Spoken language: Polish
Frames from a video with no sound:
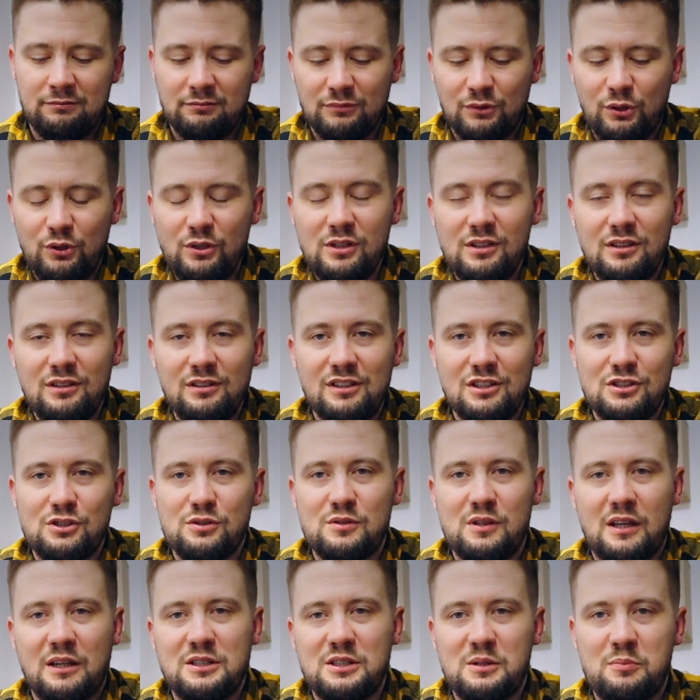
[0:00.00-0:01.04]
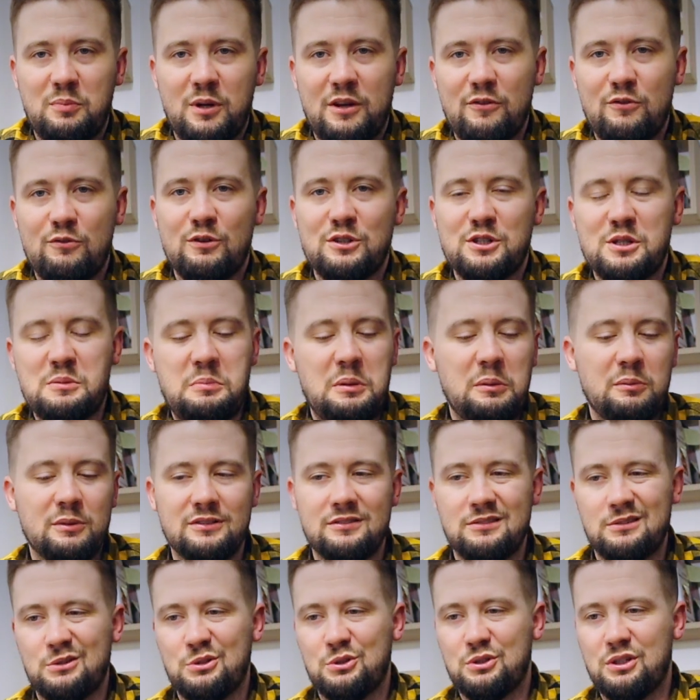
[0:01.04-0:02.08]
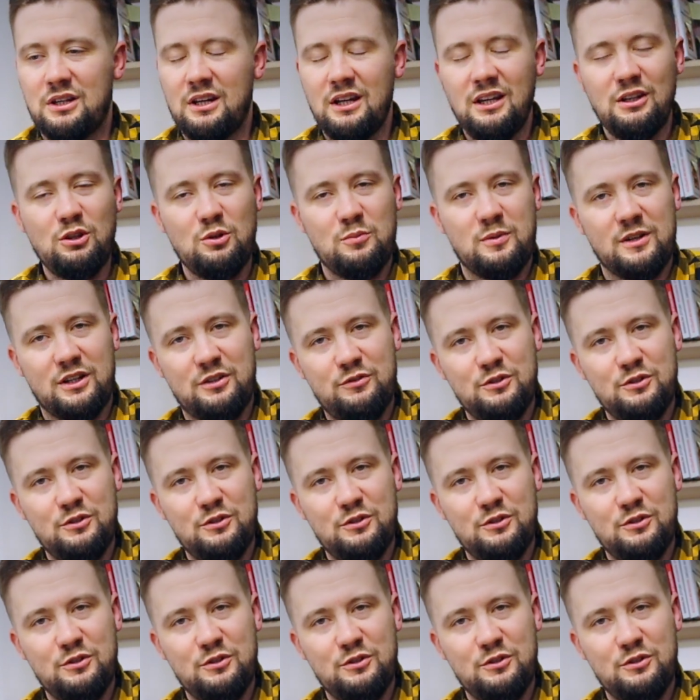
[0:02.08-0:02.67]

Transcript: No i też tak się pojawił właśnie pomysł, że a dobra,